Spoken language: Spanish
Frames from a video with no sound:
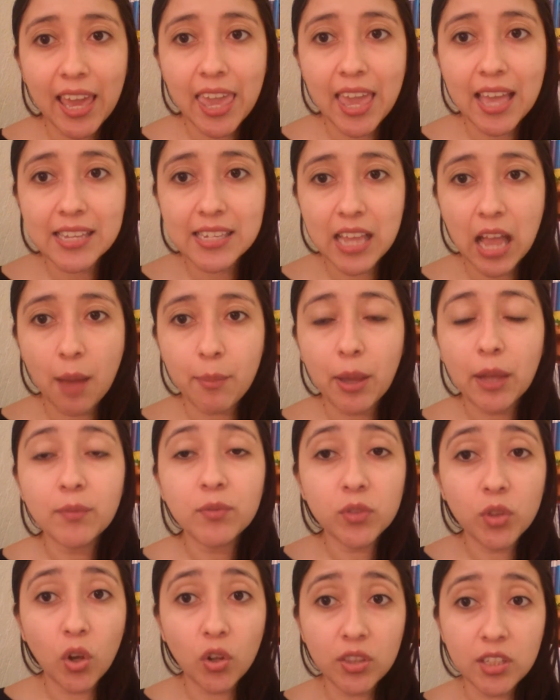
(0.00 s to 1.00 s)
que ella
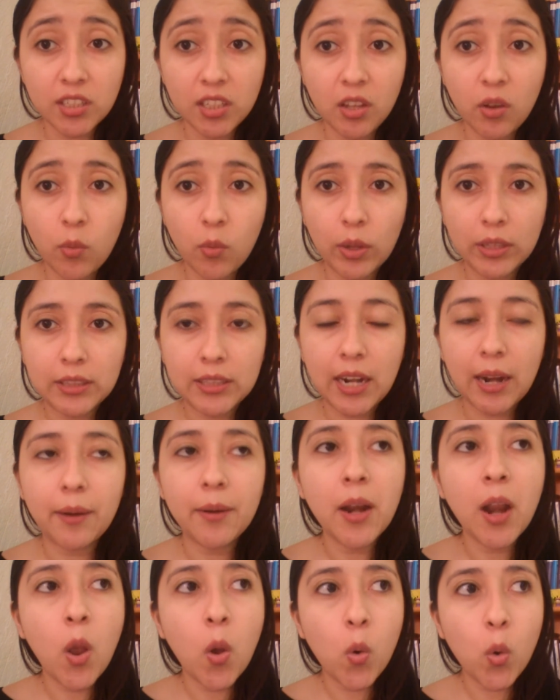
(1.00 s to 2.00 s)
sabe dónde se encuentra
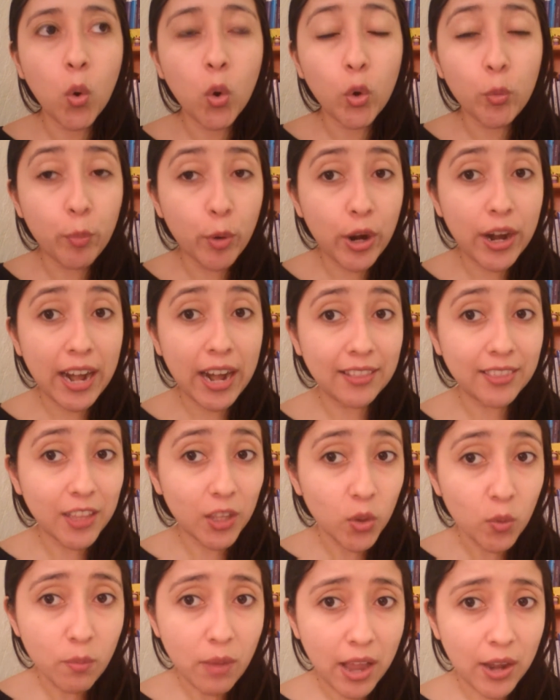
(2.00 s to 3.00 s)
un grupo
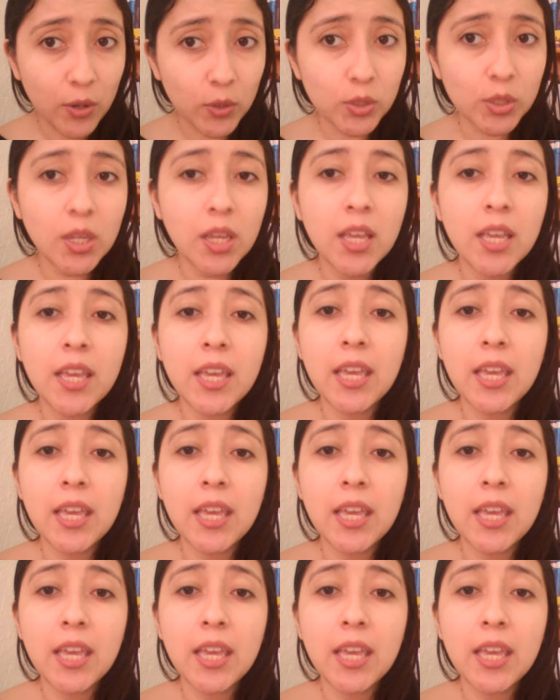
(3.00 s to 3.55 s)
grande de humanos